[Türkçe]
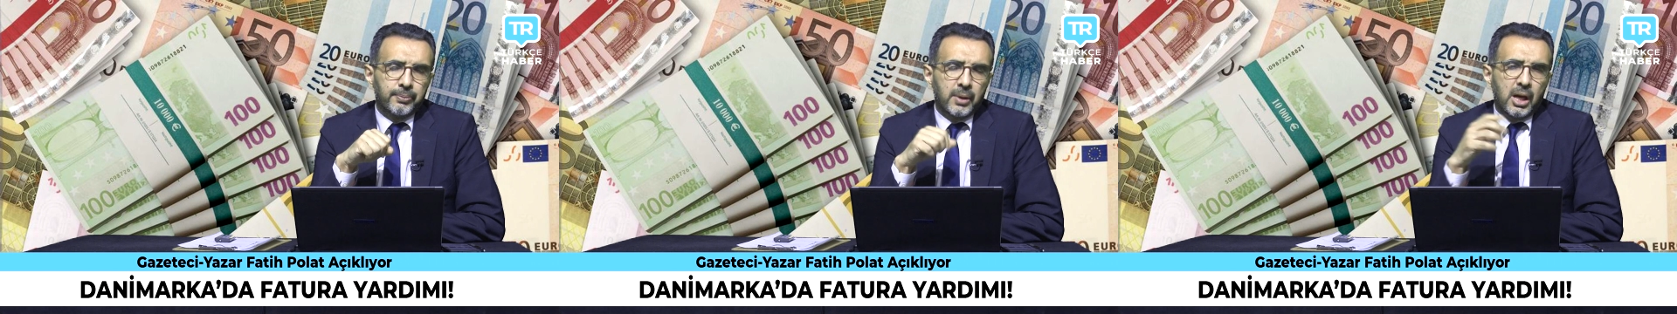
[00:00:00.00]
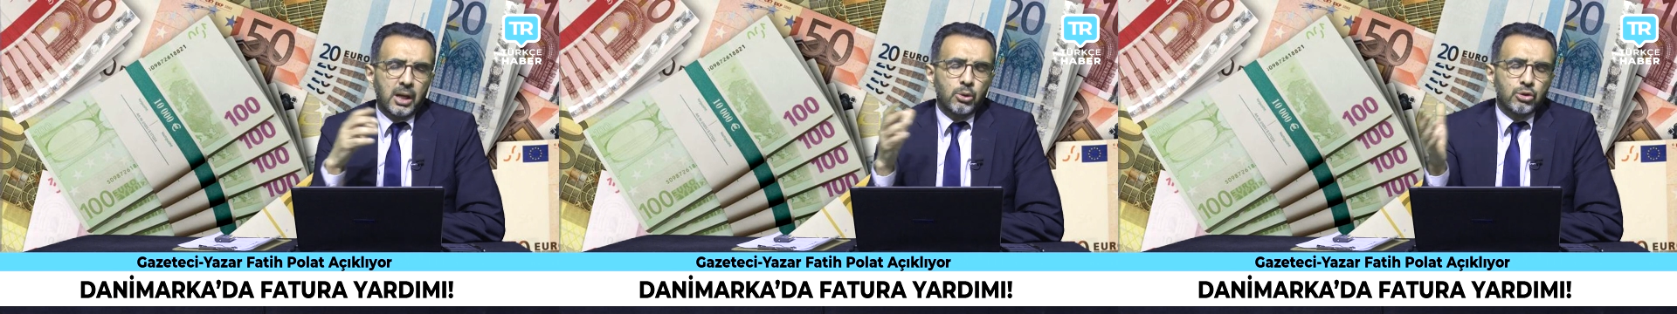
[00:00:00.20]

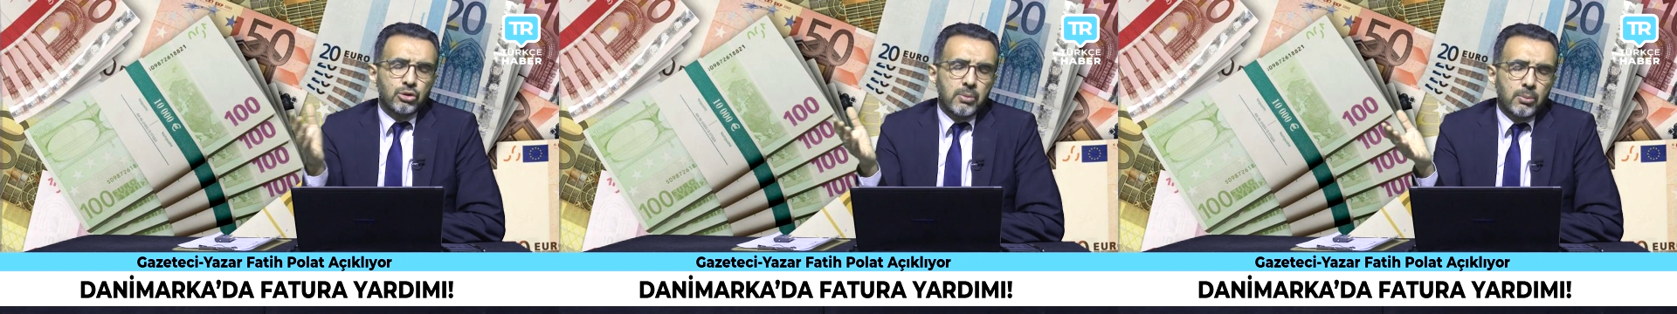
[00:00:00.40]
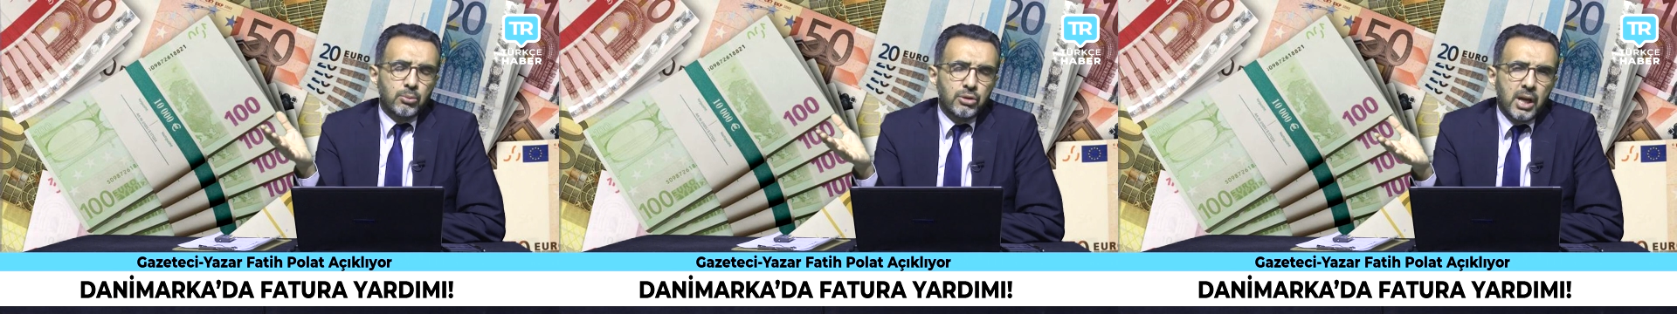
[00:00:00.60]
Hani o
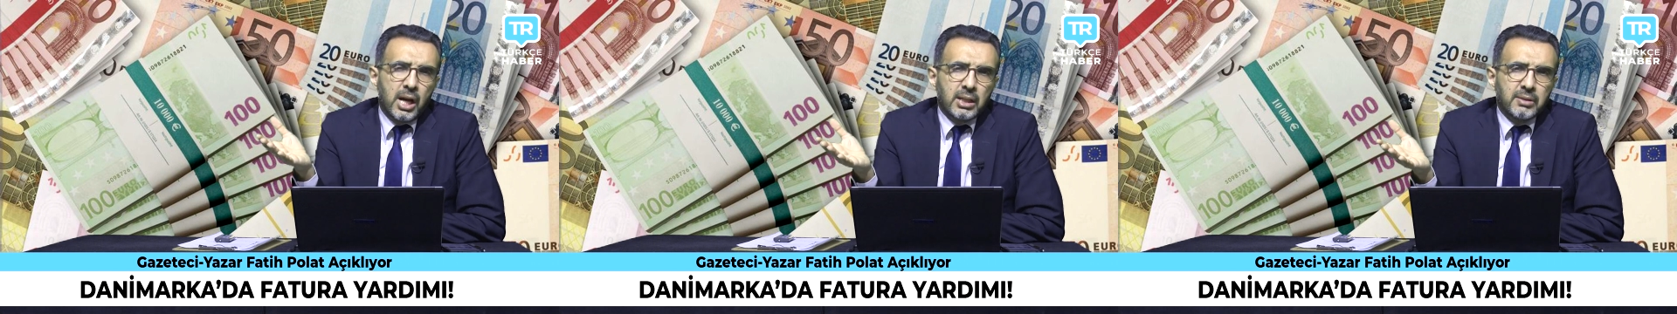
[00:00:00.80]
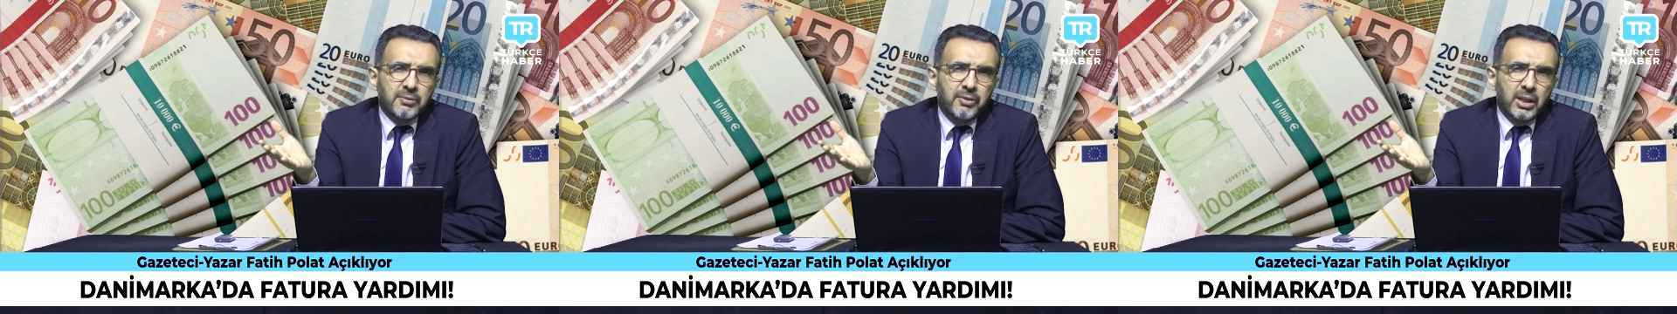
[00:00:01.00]
zaman bu
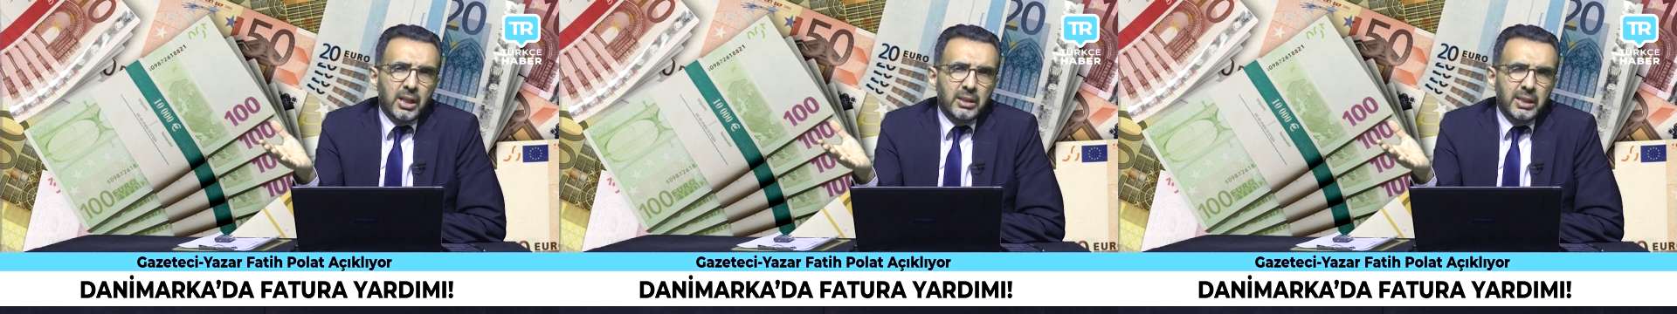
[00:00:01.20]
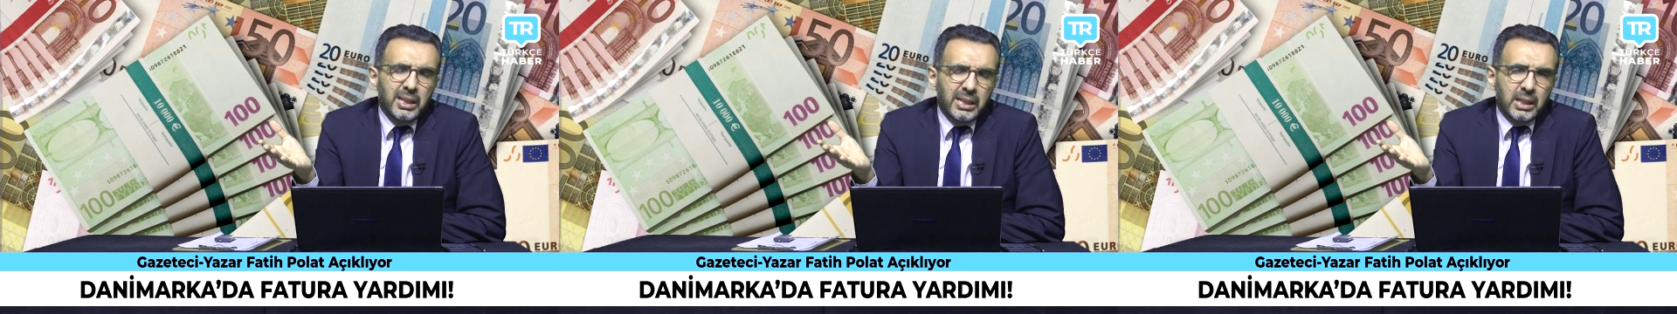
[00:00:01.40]
yardım
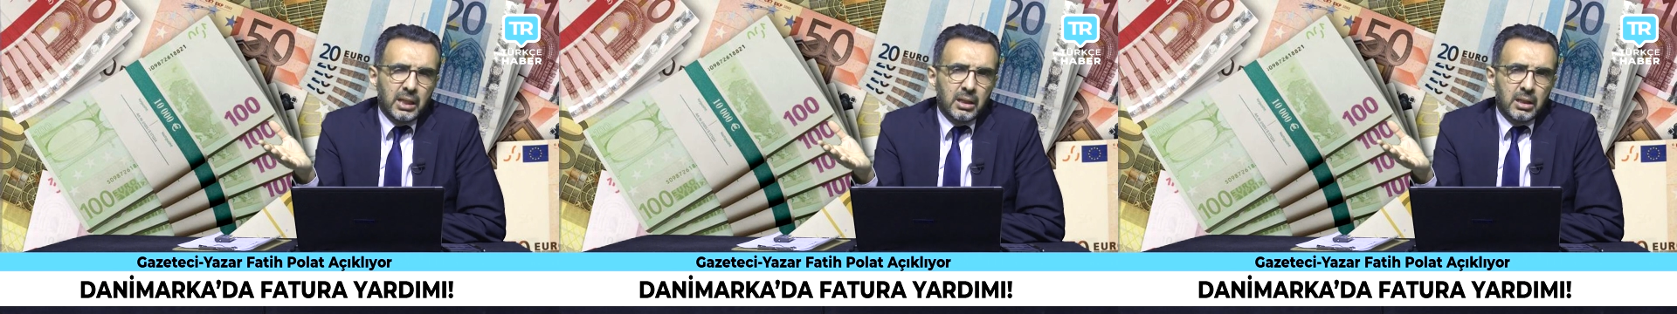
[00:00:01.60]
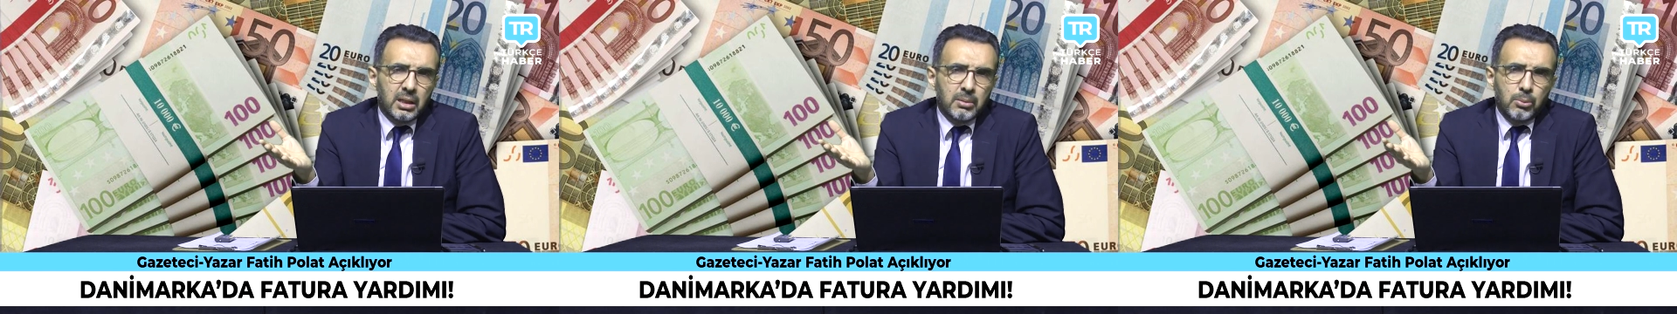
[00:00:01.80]
falan değil
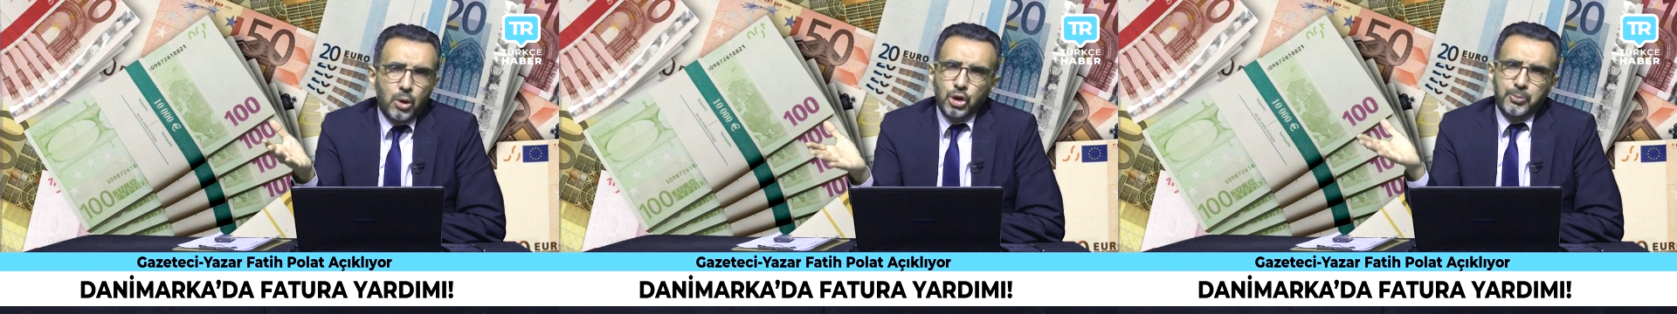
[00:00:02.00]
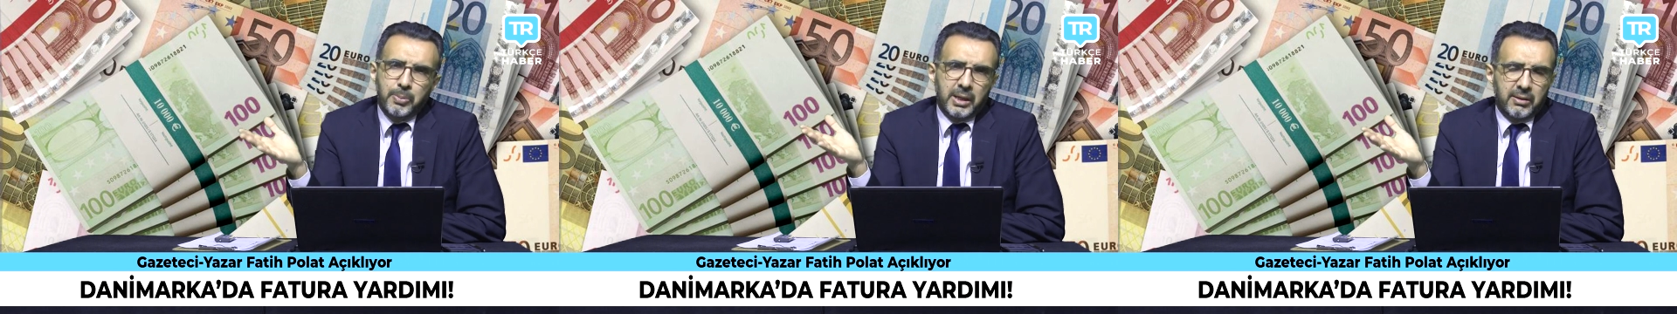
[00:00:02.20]
ki.
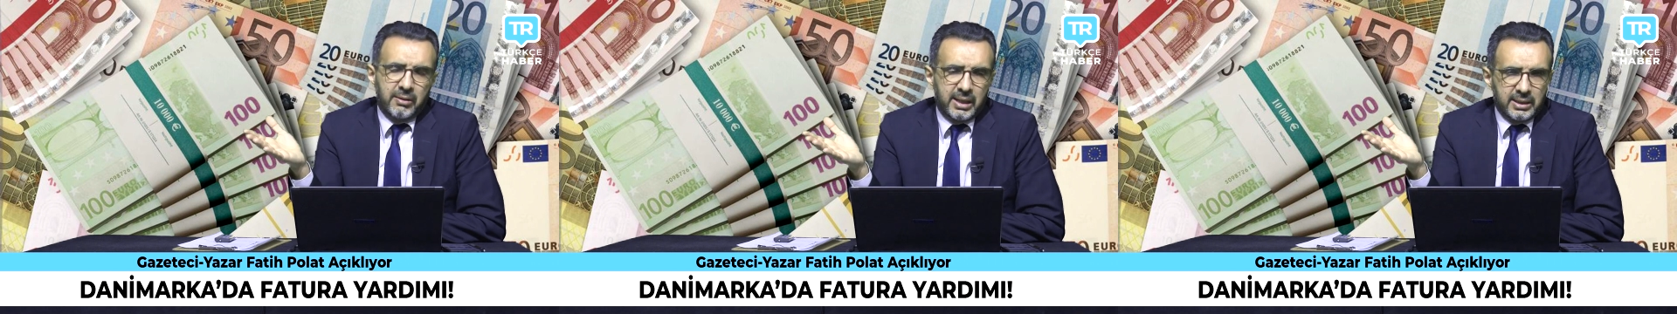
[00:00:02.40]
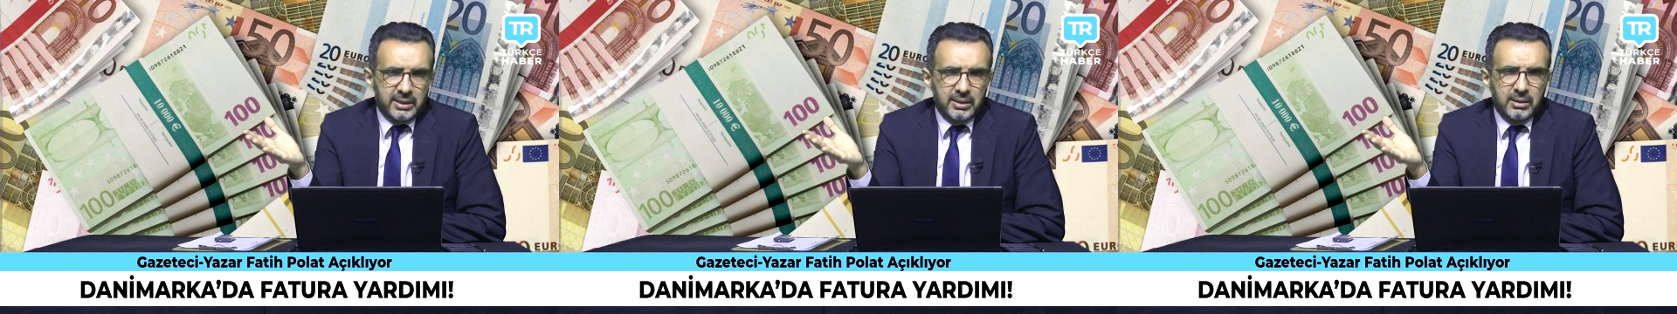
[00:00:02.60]
Borç para
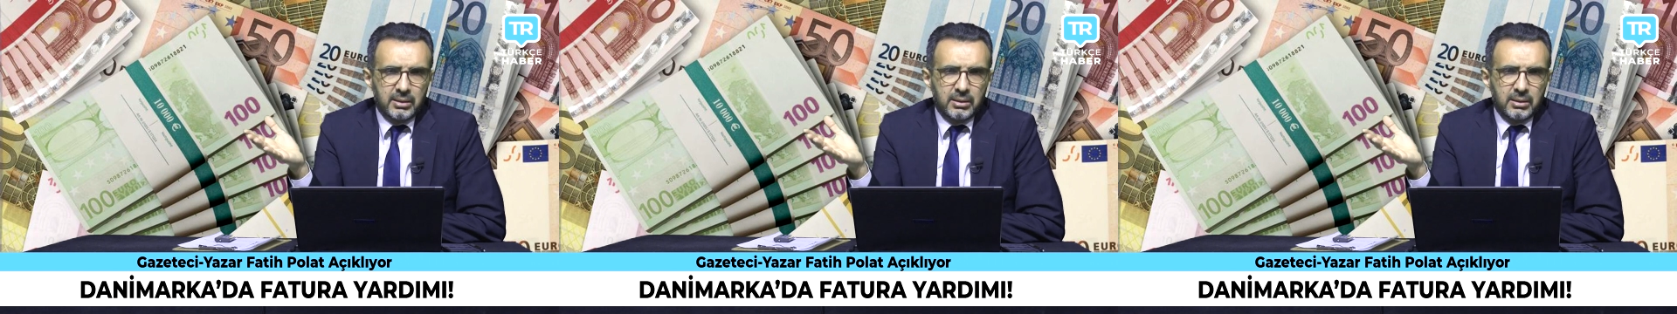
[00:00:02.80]
verdi.